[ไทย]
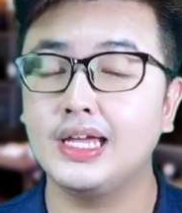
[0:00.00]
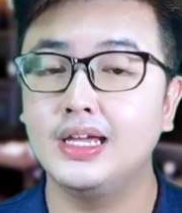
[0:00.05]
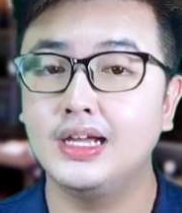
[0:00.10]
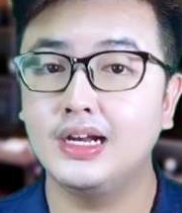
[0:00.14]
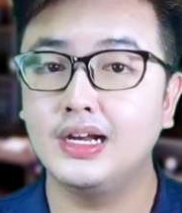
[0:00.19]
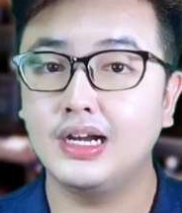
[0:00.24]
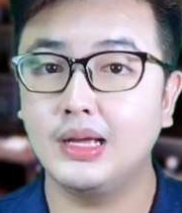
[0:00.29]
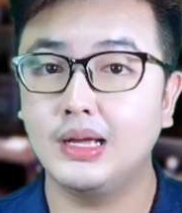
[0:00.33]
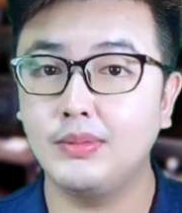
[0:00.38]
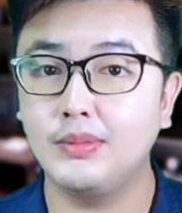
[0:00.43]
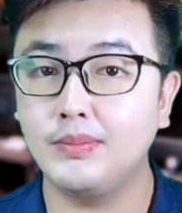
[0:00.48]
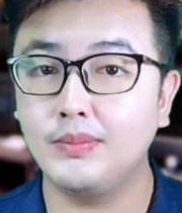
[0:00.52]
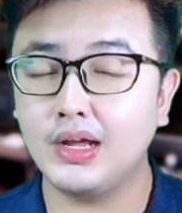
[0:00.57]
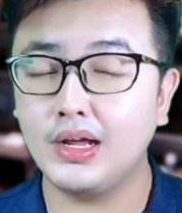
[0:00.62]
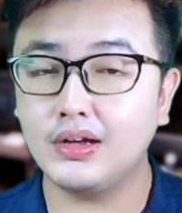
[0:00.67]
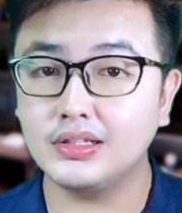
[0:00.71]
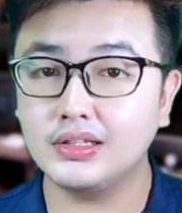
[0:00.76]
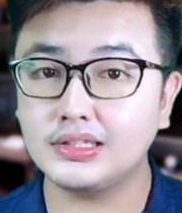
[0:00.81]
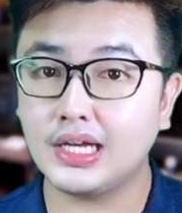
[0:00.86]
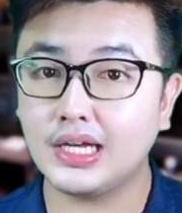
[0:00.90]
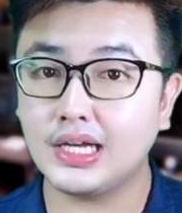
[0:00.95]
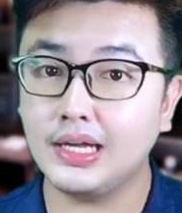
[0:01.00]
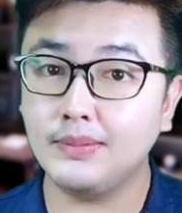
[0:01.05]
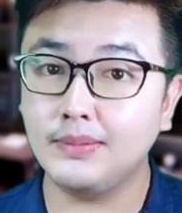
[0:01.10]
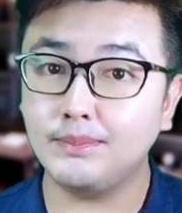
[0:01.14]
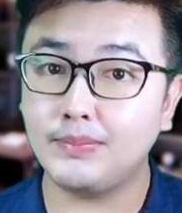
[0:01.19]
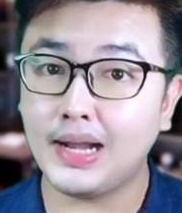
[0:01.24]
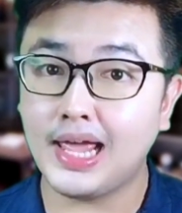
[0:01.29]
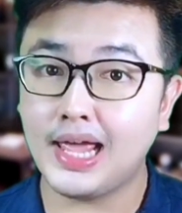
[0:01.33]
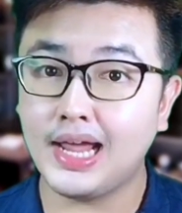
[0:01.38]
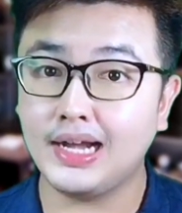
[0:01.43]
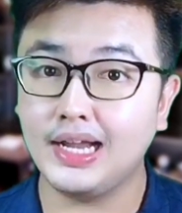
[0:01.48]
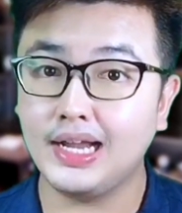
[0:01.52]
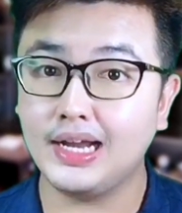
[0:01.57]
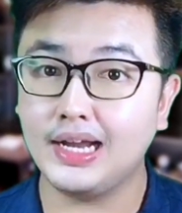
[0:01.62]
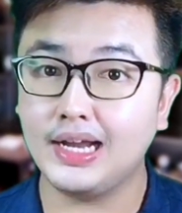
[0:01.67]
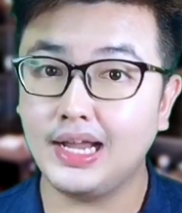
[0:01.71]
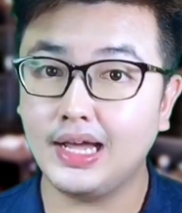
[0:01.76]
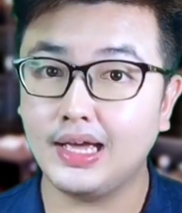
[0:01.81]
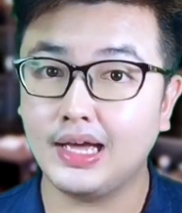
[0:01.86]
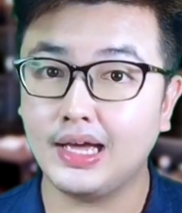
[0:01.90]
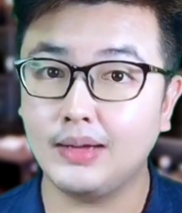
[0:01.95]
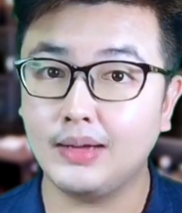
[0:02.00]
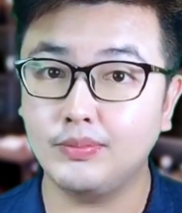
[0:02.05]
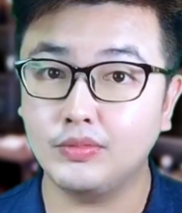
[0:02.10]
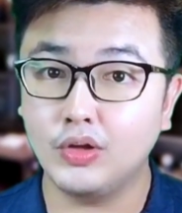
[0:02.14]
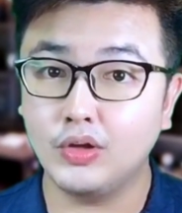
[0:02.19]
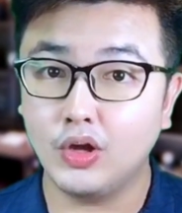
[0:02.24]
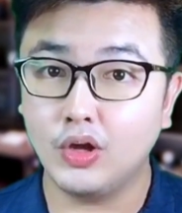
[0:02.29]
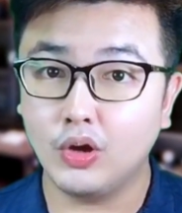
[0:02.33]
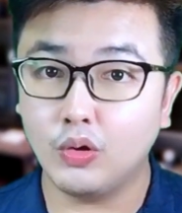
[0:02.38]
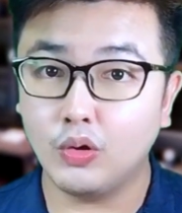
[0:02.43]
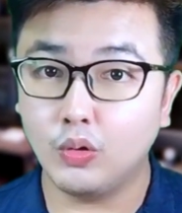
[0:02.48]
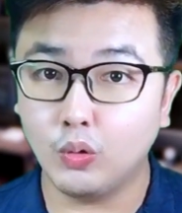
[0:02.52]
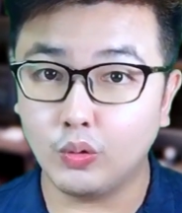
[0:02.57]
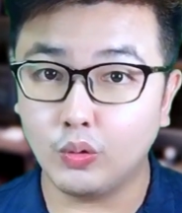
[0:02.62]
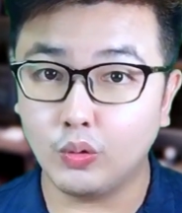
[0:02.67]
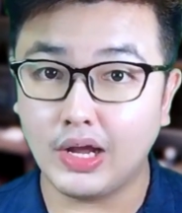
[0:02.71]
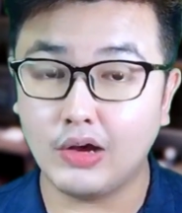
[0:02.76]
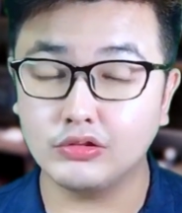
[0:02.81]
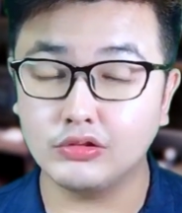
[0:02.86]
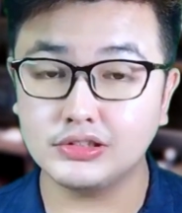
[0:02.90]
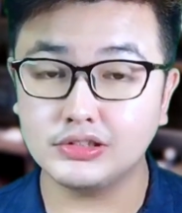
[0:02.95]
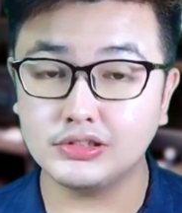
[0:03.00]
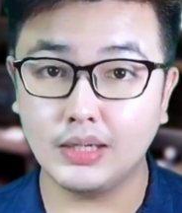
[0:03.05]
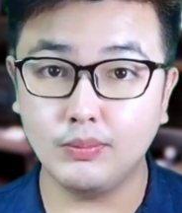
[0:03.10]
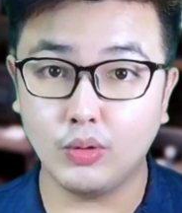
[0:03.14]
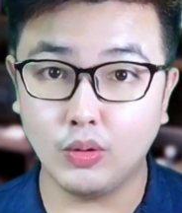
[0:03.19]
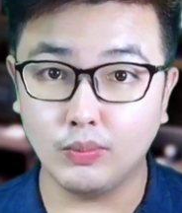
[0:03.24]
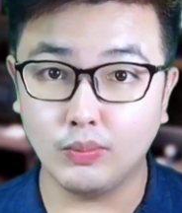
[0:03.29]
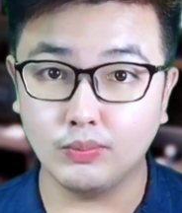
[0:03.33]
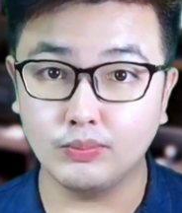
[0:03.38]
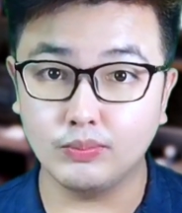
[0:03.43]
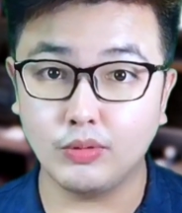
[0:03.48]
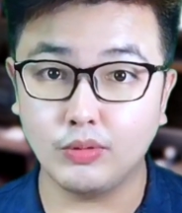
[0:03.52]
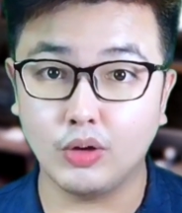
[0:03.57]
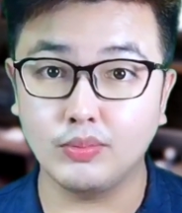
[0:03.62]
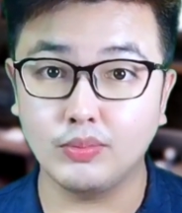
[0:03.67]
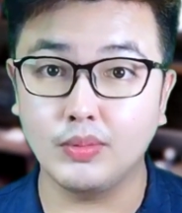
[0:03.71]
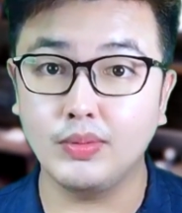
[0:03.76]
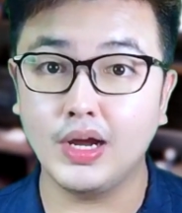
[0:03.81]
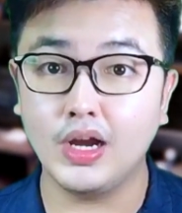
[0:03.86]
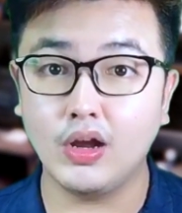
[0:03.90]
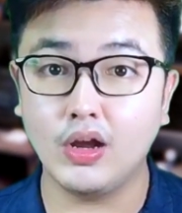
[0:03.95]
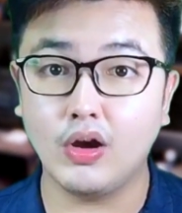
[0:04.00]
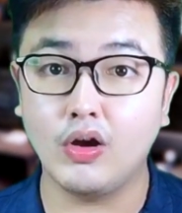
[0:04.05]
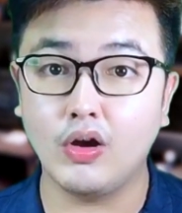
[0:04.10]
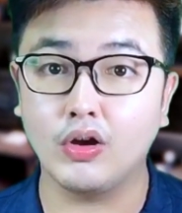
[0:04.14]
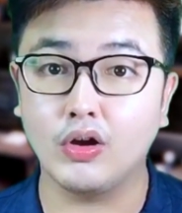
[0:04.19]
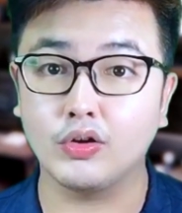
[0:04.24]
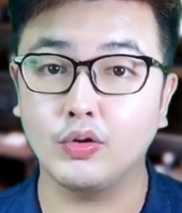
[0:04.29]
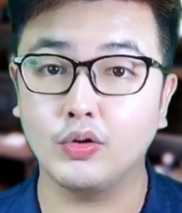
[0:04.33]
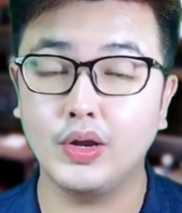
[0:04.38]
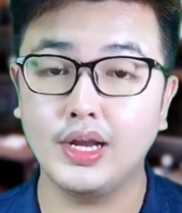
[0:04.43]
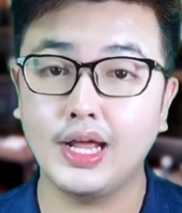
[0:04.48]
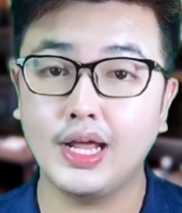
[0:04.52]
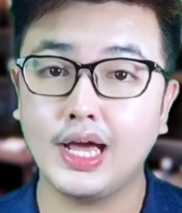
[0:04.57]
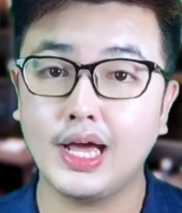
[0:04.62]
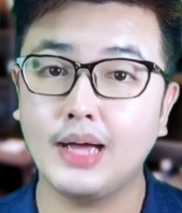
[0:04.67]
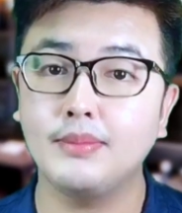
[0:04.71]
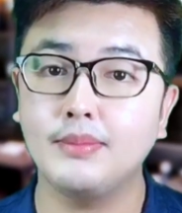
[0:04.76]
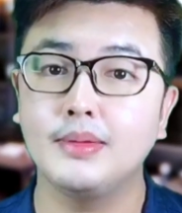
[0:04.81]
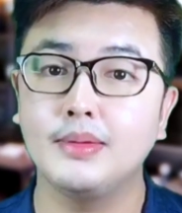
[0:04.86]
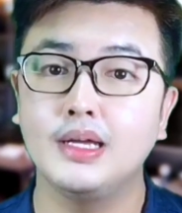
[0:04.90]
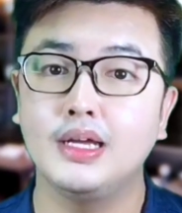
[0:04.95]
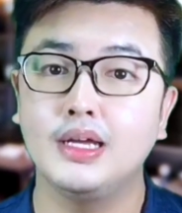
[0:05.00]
แล้วเพื่อนๆก็ใช้แปรงเล็กๆครับขูดเอาเส้นผมของเพื่อนๆออกด้วยนะครับ